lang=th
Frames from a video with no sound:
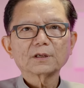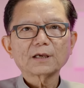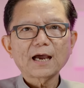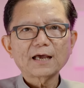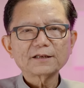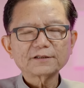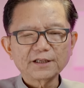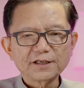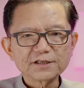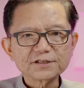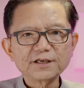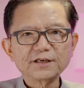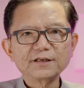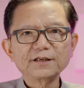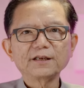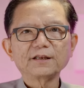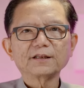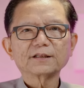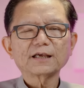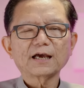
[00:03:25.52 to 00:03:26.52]
การติฉิน
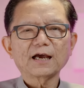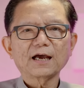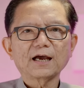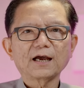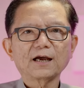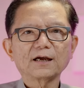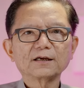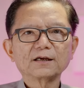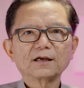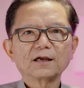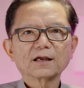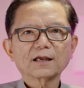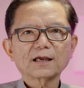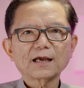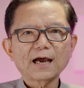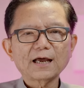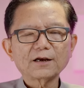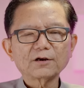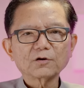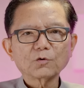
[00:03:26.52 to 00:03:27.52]
นินทา
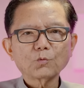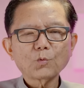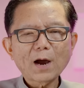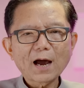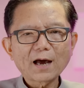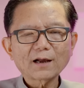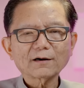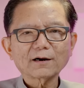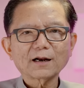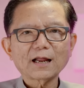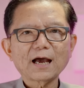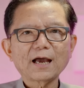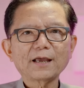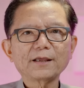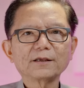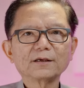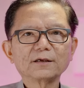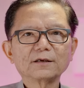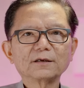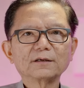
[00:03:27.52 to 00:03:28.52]
การว่าร้าย
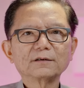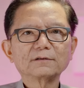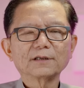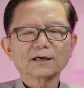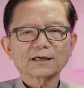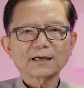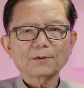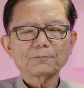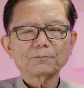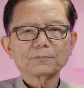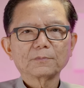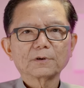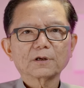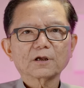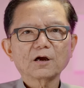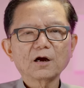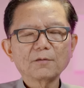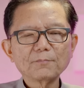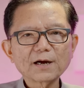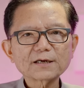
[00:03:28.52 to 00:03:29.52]
นะครับ
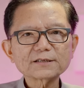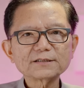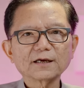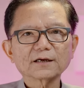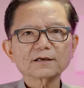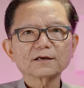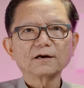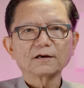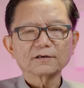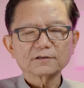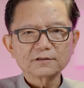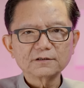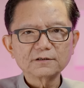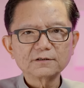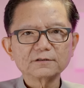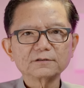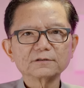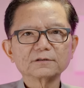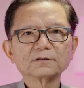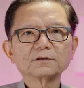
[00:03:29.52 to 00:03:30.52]
ก็มักจะเกิดขึ้น
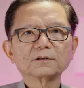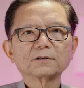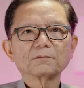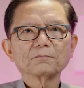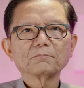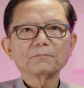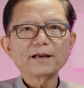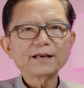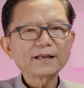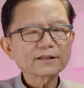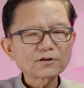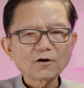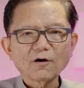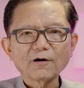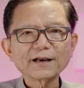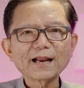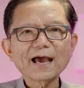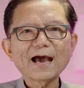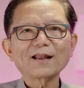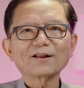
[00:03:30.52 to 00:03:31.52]
ไม่ได้ต่อ
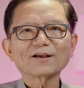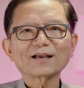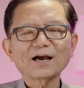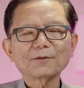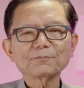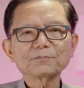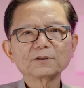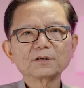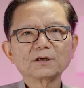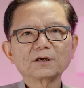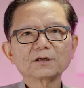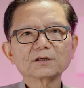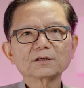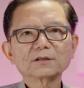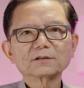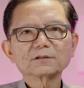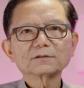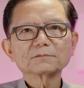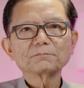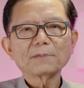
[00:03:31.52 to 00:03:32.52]
หน้าละครับ
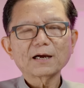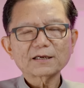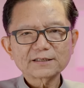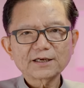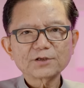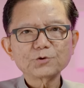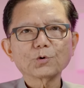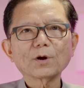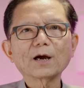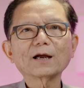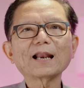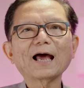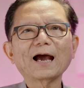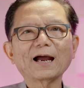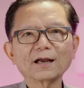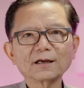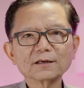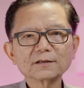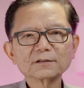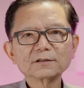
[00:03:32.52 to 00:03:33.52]
มักจะอยู่ข้างหลัง
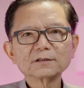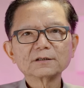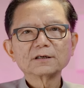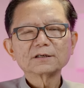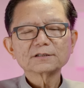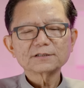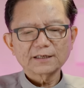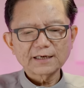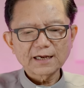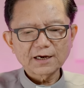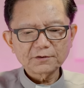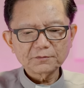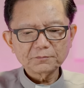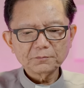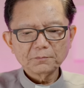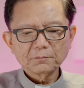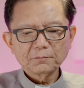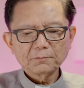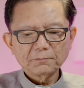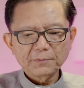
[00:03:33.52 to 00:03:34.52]
ฉะนั้น
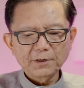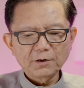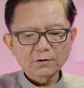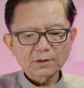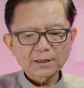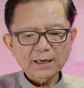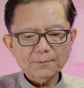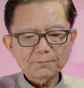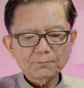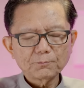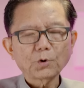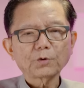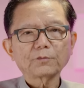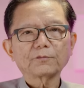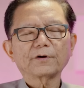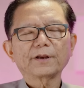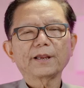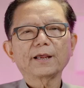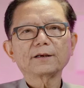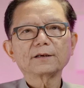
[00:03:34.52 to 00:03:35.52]
พี่น้องครับบท
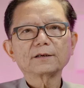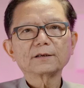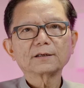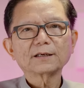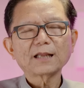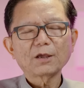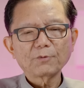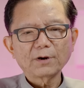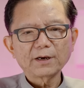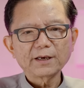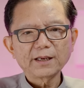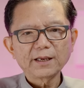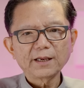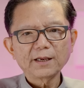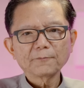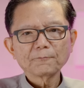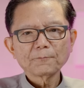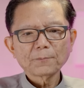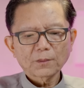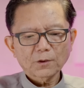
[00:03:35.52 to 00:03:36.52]
เรียนในวันนี้
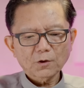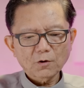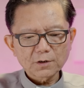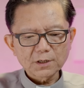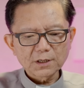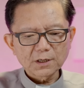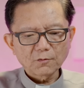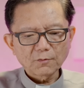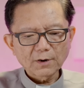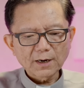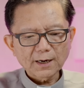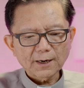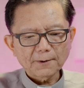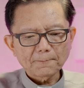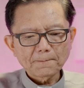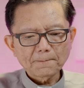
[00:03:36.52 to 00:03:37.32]
ก็คือว่า